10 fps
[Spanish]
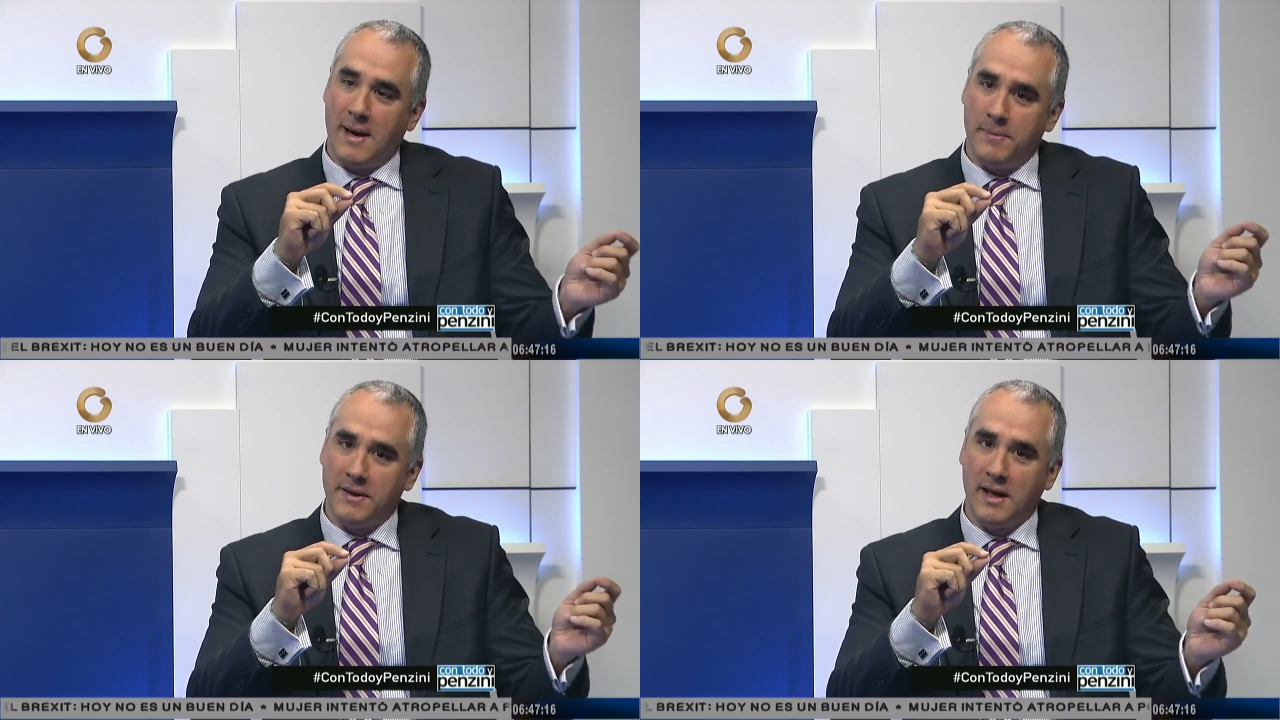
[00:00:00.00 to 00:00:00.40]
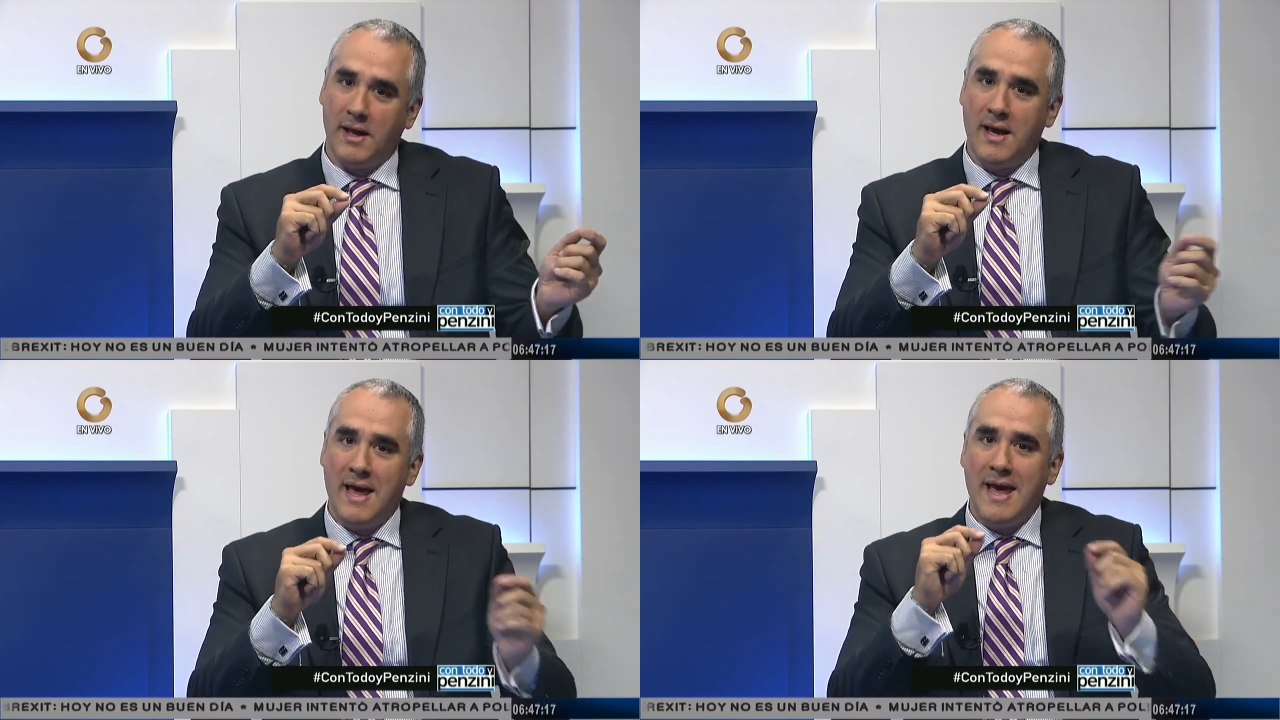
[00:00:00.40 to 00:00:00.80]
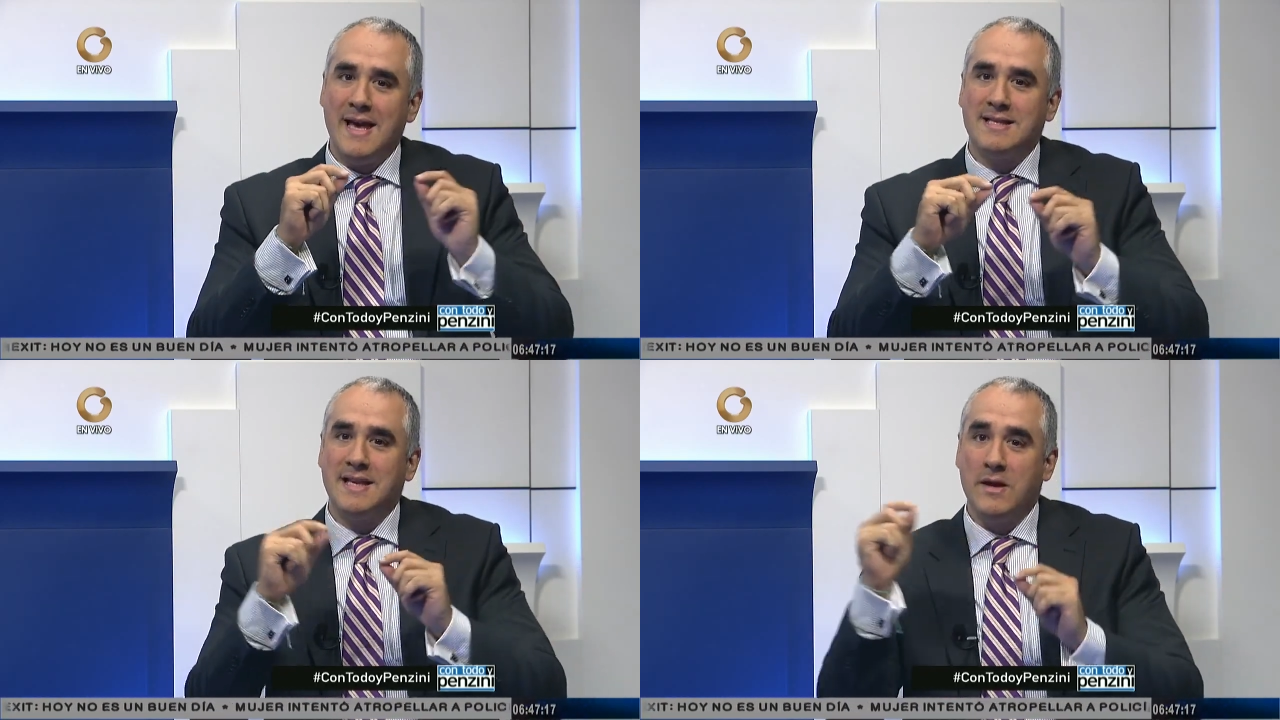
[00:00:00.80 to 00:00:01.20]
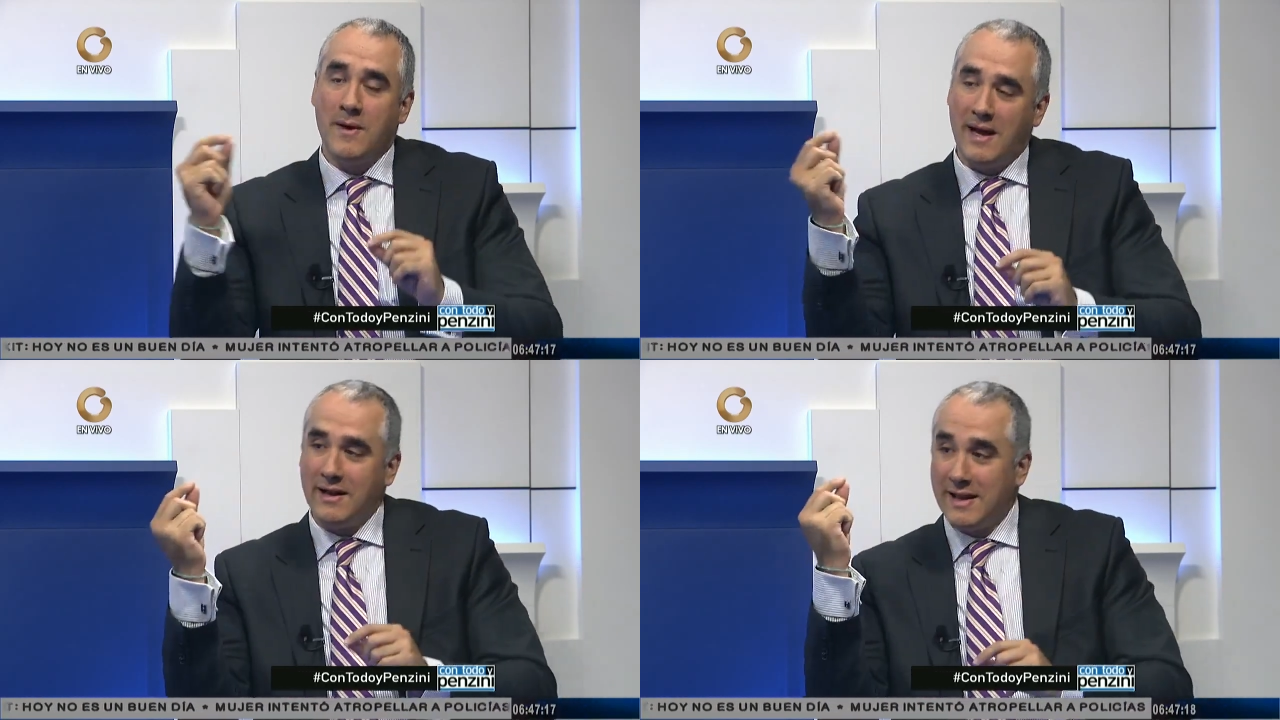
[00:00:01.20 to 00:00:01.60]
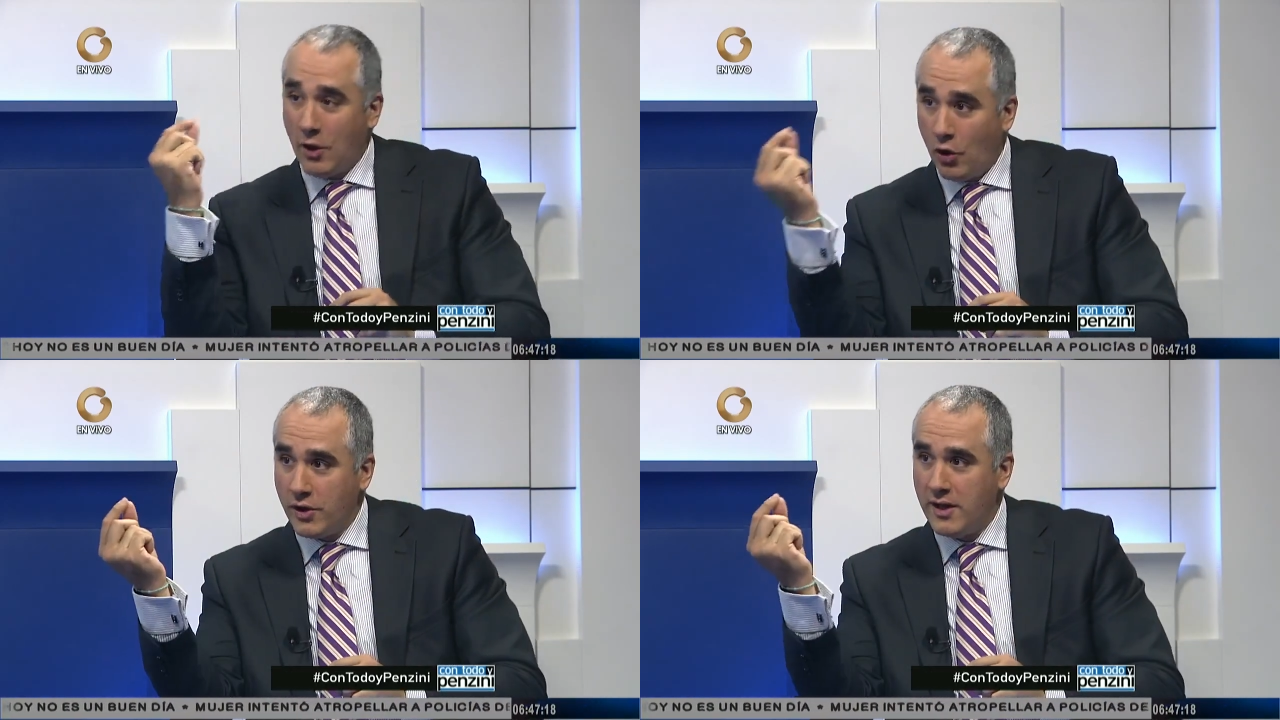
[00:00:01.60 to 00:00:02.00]
cápita, ese nivel de
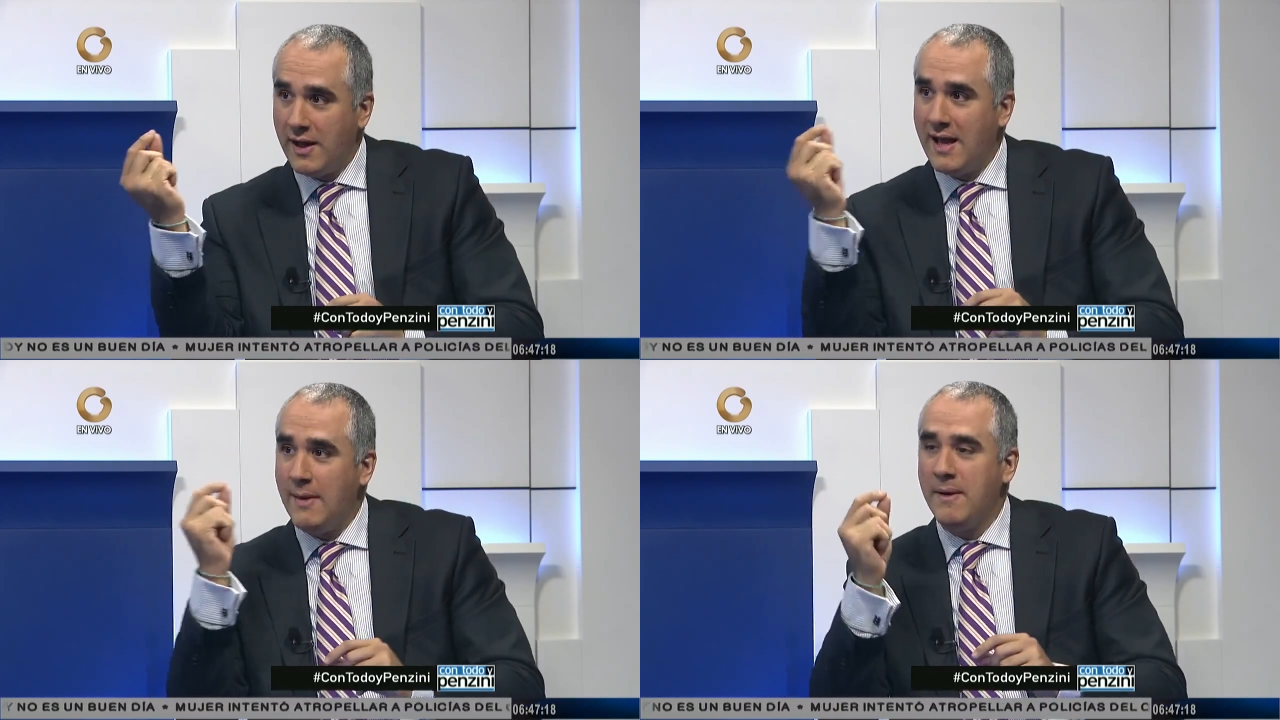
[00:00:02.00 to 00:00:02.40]
hoy es el